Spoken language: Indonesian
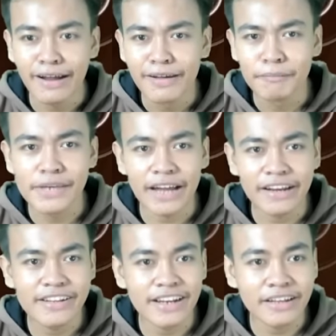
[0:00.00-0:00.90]
Biarin
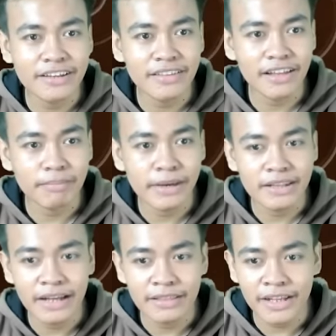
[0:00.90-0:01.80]
dia nangis, guys. Bayi
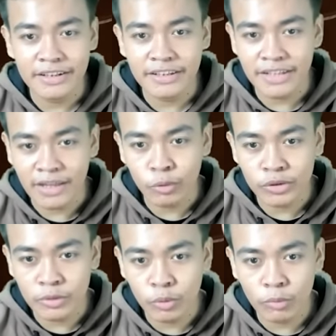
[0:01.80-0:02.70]
dajal nih kita
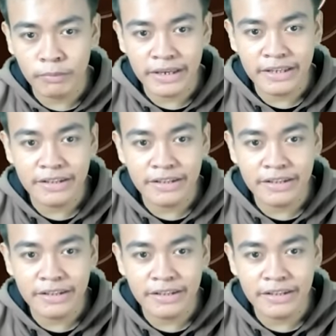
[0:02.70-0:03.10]
sangkutin dulu bayi ini,